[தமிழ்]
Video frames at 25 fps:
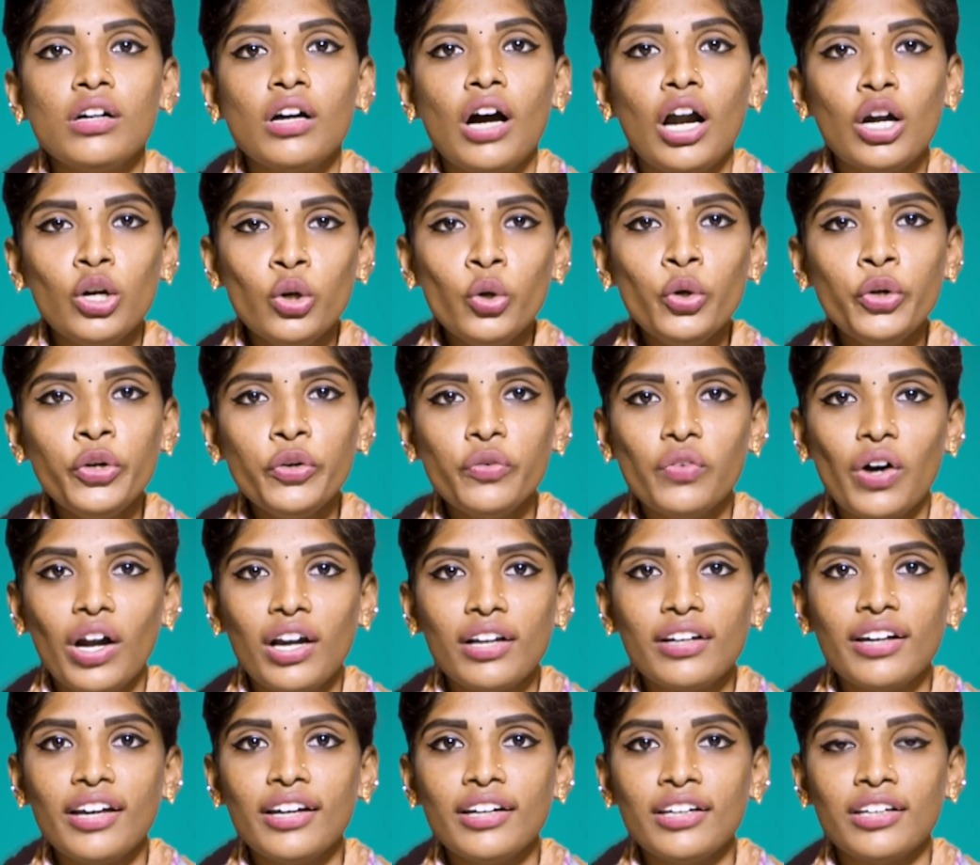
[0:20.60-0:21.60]
கல்லூரி
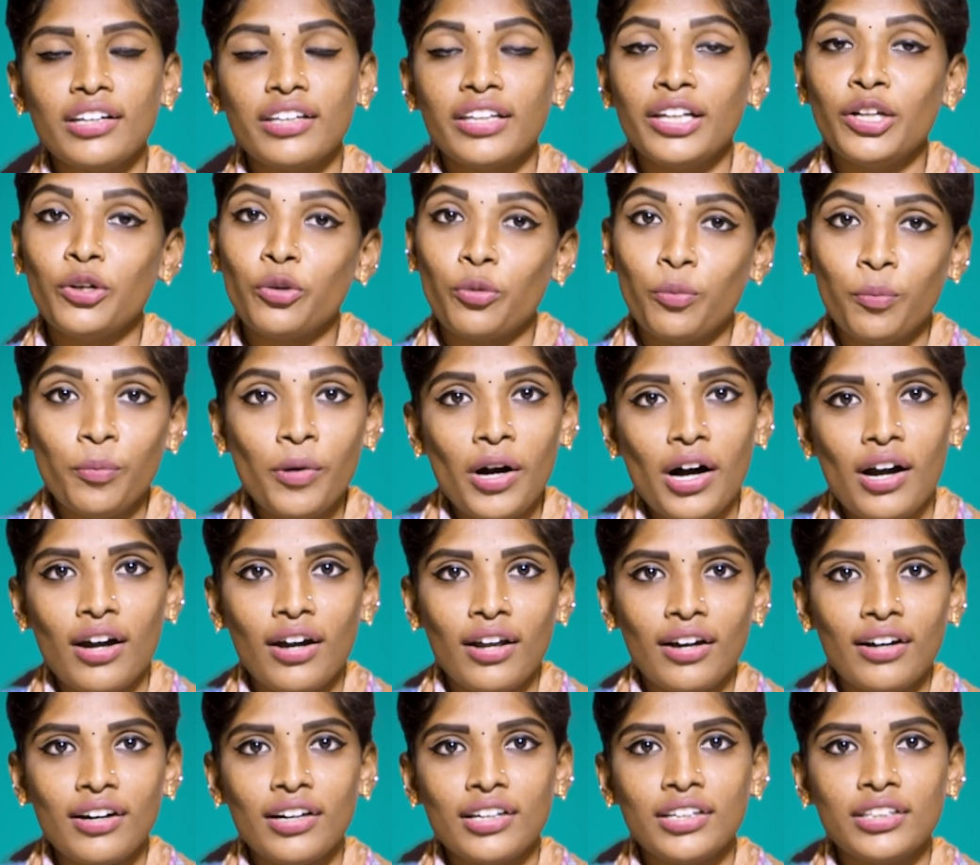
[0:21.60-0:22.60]
வாழ்க்கைங்கிறதே ரொம்ப
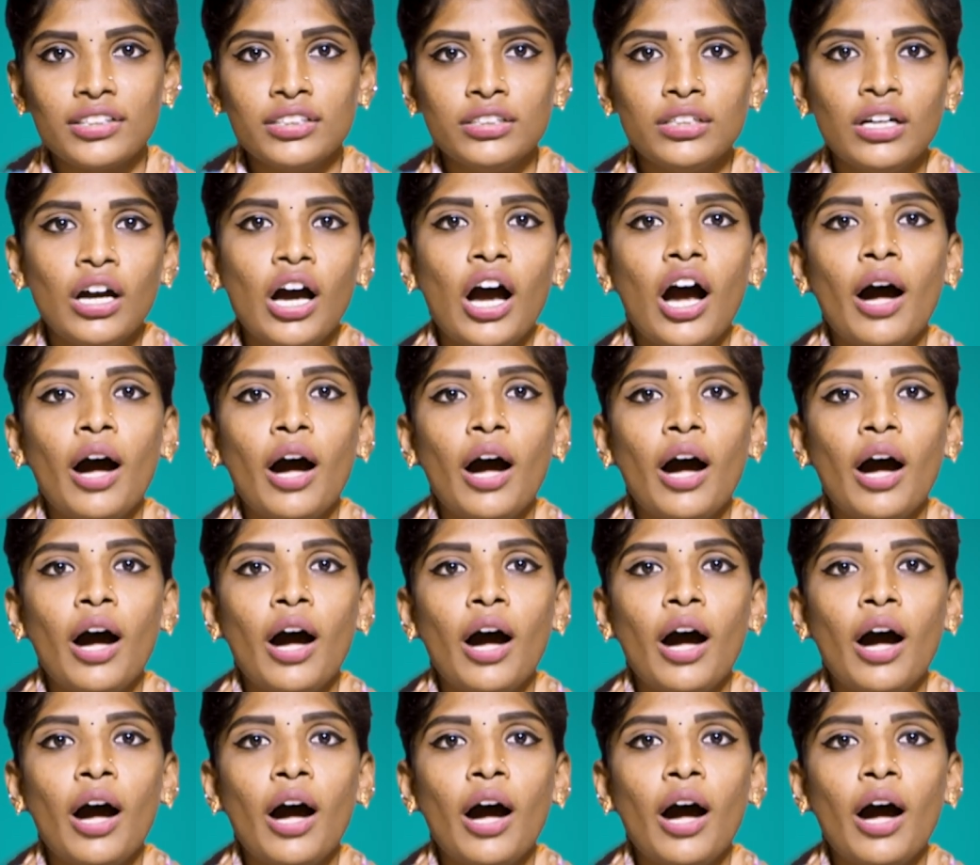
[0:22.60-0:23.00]
அழகானது